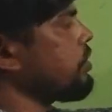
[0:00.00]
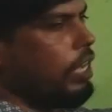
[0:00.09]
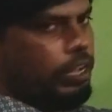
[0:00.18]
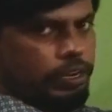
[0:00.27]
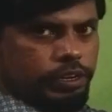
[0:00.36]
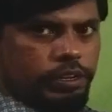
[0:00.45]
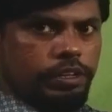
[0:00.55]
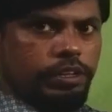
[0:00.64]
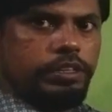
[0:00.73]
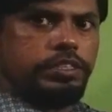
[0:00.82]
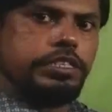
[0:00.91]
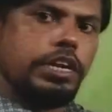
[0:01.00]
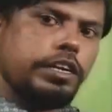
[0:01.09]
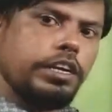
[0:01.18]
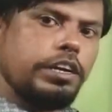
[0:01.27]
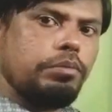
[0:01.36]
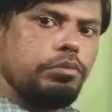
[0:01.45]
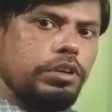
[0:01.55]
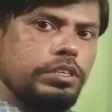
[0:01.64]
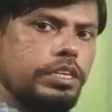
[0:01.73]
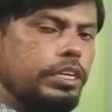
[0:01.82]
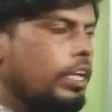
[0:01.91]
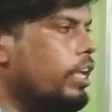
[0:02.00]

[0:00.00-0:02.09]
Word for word: চার চারটা কার্বন আছে